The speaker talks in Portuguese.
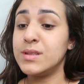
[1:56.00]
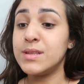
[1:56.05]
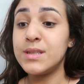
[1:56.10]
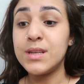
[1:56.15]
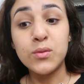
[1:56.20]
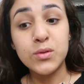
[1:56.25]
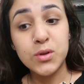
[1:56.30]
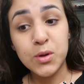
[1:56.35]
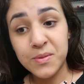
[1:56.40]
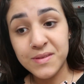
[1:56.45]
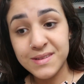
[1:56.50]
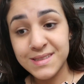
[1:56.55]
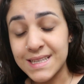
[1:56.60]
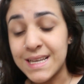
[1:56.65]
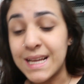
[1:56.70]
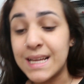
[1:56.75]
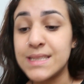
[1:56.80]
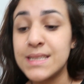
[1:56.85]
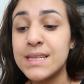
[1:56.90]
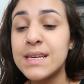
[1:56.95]
não deu pra fazer
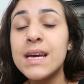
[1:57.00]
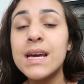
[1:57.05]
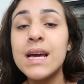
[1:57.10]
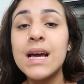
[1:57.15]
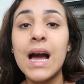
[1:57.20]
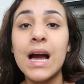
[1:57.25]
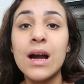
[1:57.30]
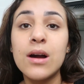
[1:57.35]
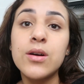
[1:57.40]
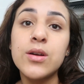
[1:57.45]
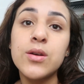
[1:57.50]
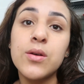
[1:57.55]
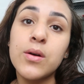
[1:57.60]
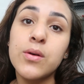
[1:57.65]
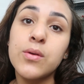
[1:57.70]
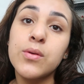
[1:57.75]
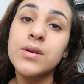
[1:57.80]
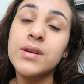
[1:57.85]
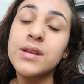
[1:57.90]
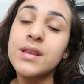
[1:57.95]
nada. Agora eu
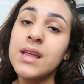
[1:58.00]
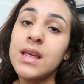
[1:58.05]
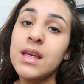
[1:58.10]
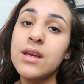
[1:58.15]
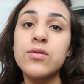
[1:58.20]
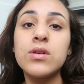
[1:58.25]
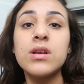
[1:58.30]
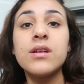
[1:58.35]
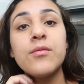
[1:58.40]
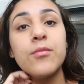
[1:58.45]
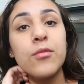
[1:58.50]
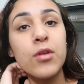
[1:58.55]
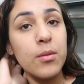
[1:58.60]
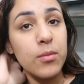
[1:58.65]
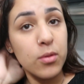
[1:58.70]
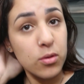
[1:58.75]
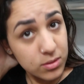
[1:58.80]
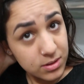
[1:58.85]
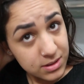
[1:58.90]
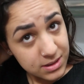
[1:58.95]
acordei, vou lavar meu
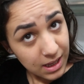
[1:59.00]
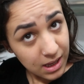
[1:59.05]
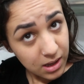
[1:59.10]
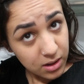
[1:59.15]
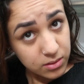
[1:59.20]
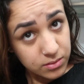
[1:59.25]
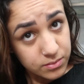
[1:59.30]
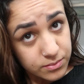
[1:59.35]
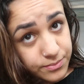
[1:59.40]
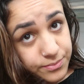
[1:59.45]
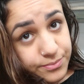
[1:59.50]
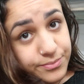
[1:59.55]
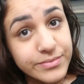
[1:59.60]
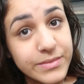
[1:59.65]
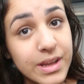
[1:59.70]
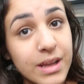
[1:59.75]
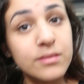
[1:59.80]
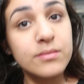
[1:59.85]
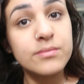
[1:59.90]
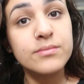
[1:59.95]
cabelo que tá,
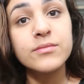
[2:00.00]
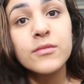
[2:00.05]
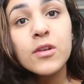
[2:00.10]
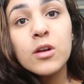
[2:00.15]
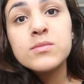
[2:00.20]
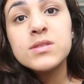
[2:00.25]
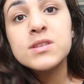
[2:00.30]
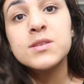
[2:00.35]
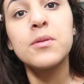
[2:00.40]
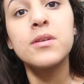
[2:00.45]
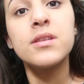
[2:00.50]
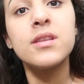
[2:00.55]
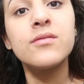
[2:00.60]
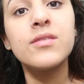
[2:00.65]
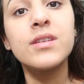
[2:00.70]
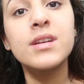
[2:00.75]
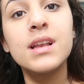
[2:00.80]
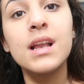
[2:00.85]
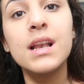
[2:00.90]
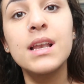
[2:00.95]
né? Como vocês podem
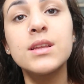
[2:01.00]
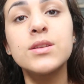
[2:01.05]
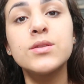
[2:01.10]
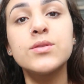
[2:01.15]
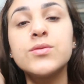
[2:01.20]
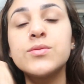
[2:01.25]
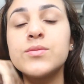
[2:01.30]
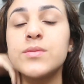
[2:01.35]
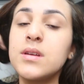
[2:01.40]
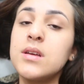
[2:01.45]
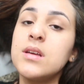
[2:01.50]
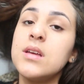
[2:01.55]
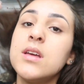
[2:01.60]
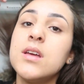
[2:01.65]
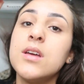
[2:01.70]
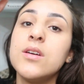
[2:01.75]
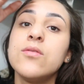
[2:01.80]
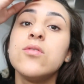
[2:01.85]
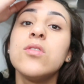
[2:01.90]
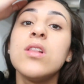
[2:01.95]
ver, tá lindo.
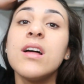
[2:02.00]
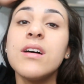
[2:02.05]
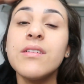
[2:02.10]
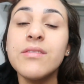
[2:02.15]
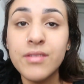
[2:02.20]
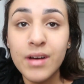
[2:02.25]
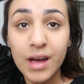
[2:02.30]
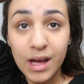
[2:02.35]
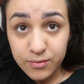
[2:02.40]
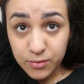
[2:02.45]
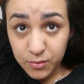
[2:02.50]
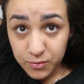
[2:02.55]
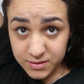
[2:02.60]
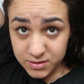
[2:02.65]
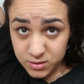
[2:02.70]
Vou lavar, vou